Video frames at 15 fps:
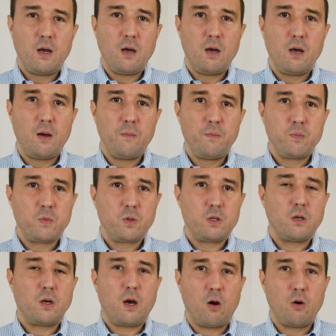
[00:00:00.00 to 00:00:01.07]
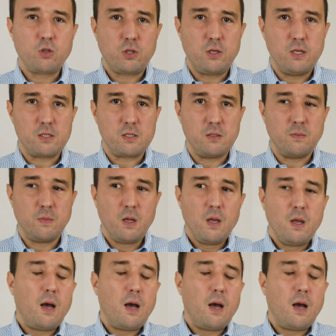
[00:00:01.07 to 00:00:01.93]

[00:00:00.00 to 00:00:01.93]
ähm, ausschließen.